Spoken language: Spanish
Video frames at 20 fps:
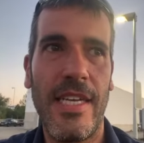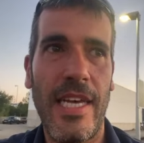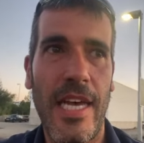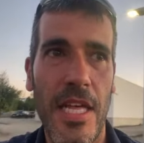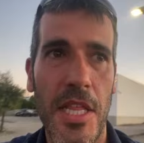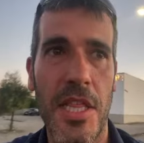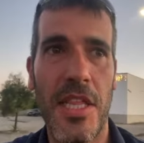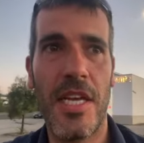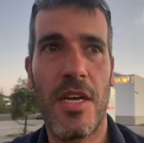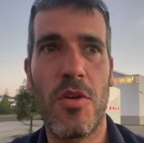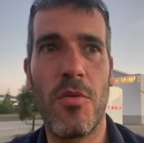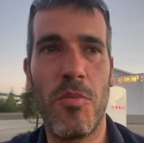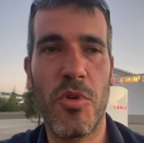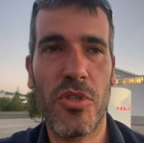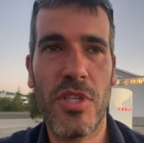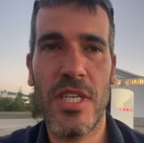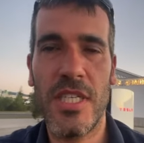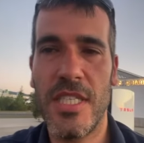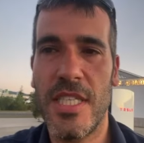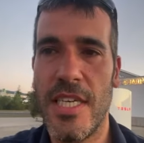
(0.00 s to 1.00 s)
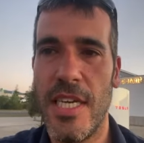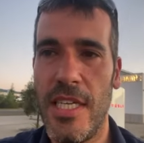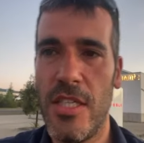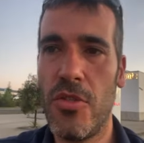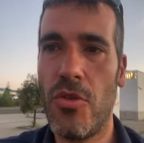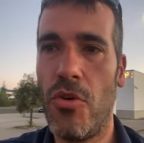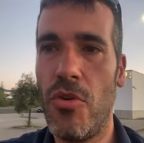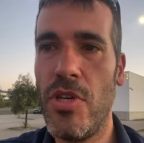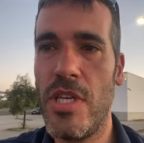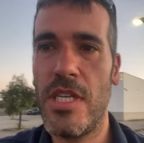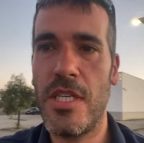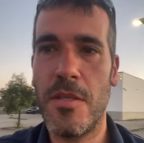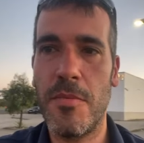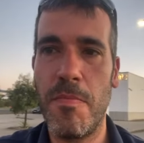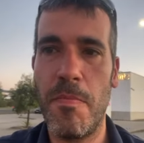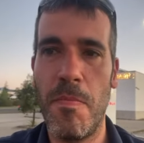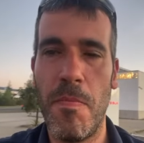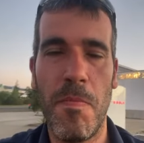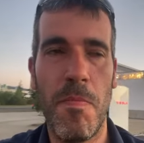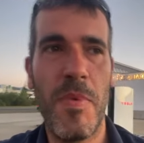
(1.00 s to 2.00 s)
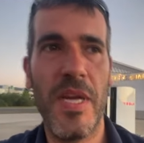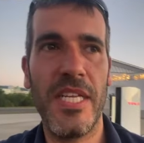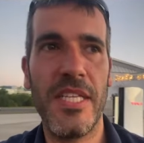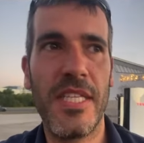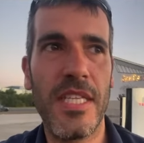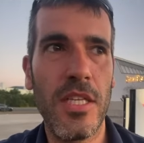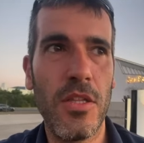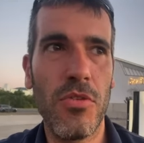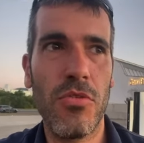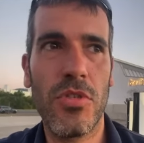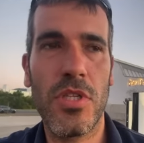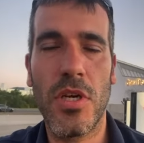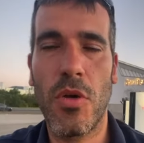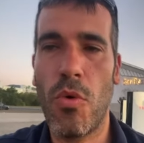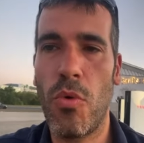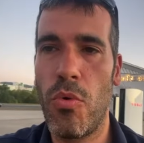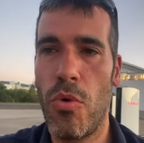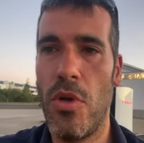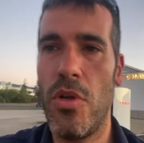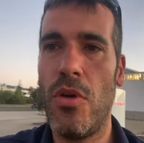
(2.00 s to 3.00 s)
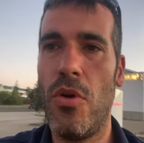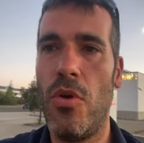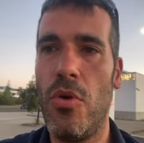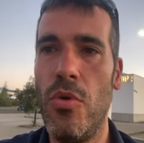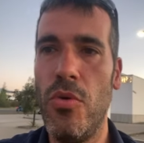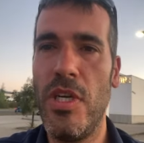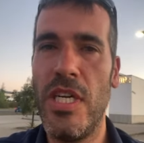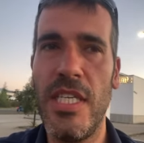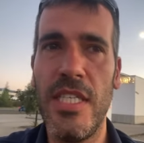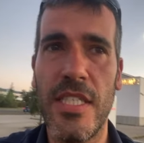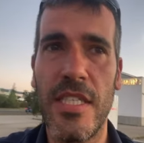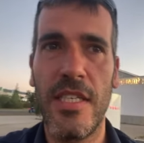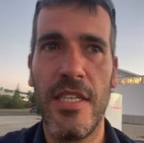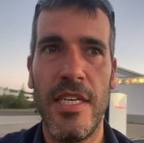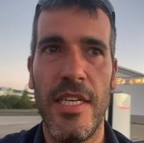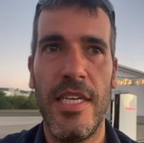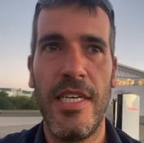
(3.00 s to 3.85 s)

hace como tres días, hoy es 22 de julio, lunes,